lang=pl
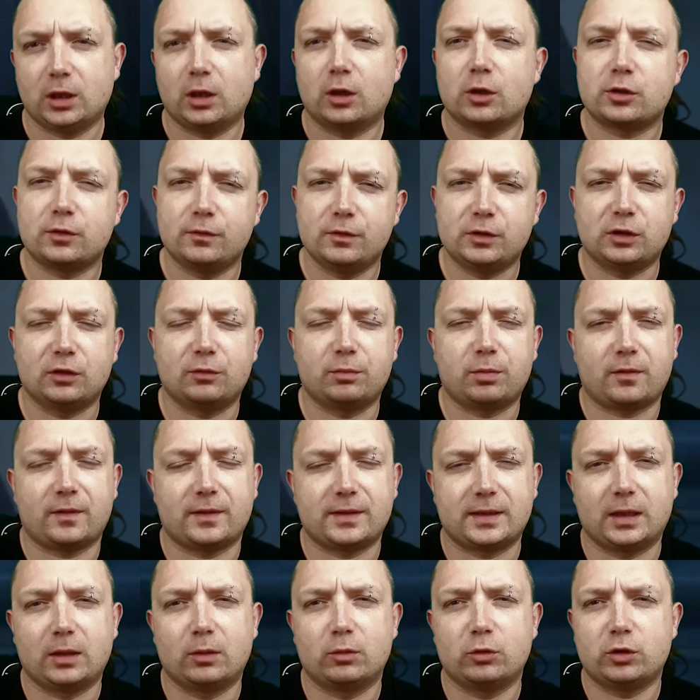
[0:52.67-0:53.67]
Oczywiście
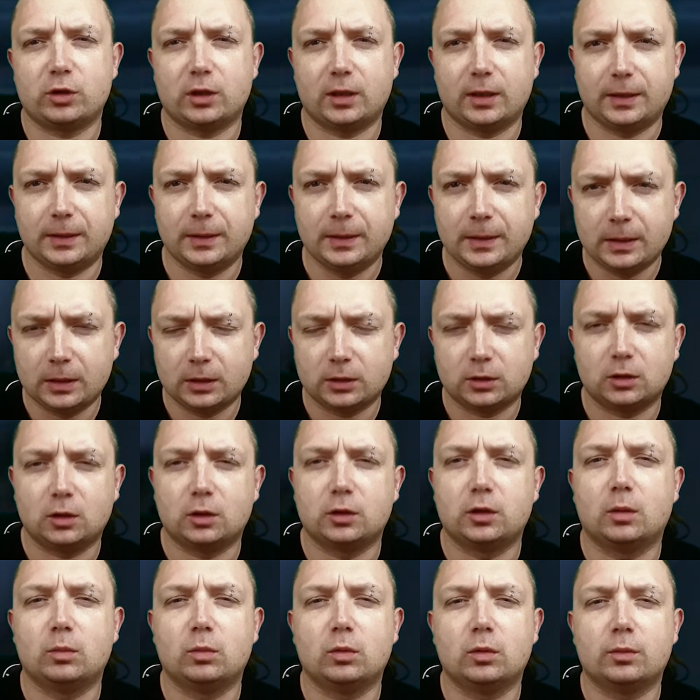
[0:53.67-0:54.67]
wprowadzają się do
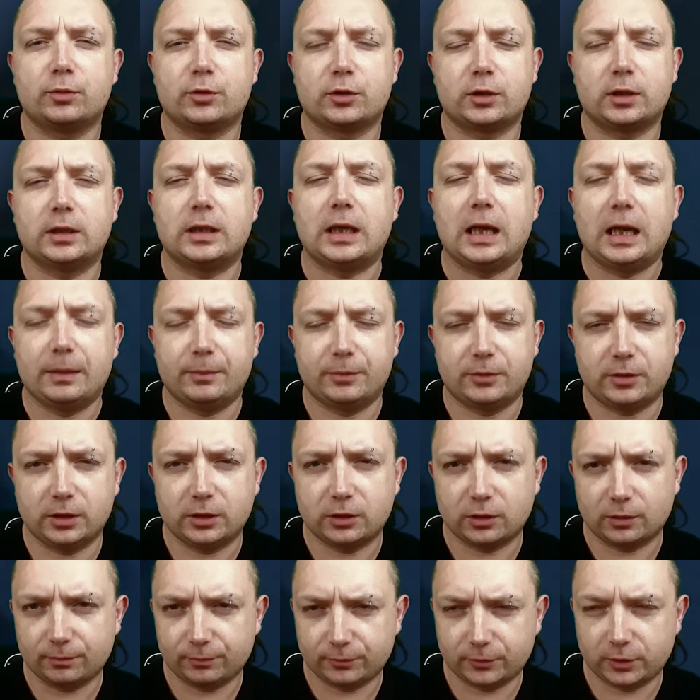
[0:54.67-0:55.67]
domu przy Elm Street
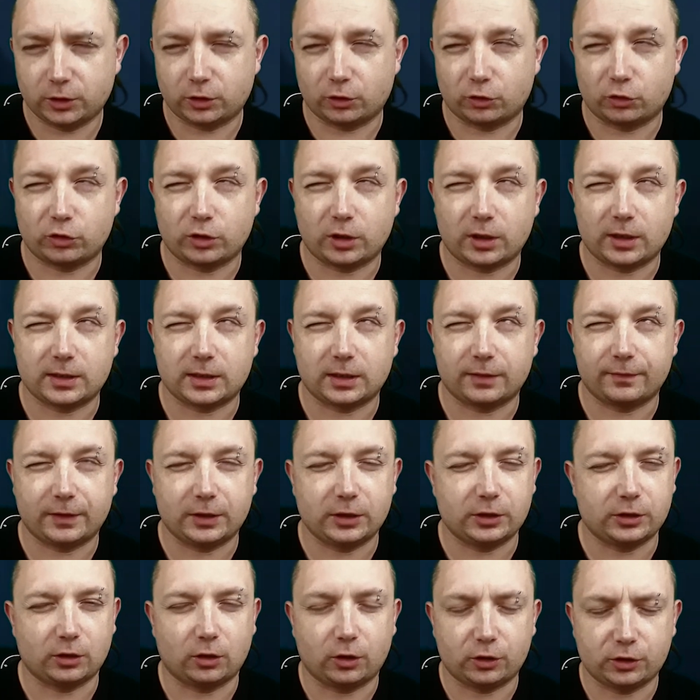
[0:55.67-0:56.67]

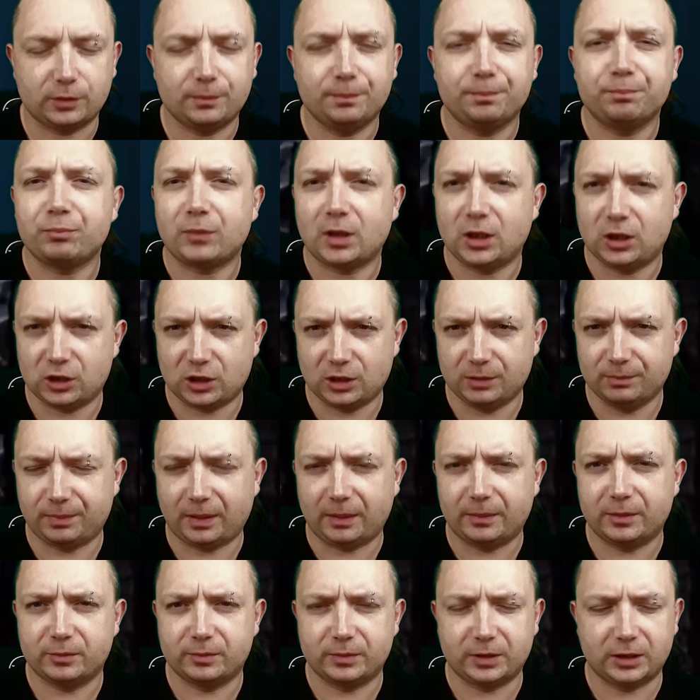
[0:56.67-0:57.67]
1428, jeżeli
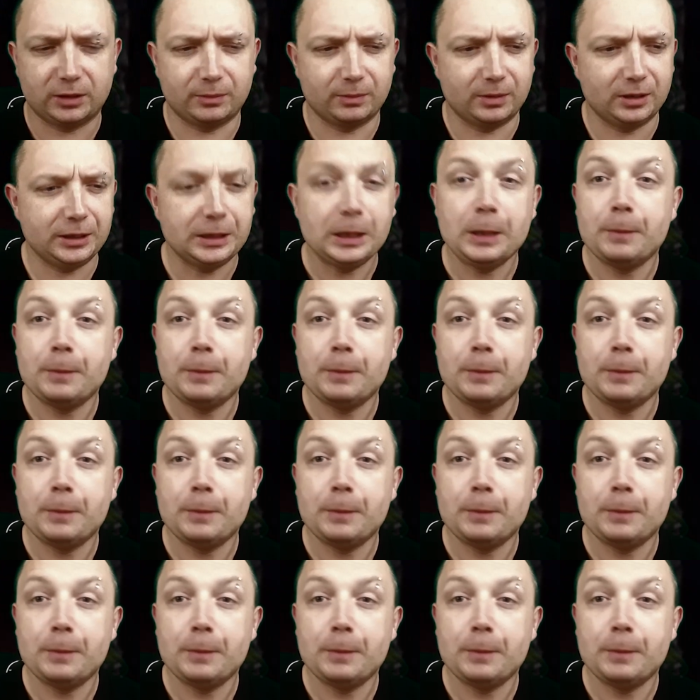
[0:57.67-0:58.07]
pamięć mnie nie myli.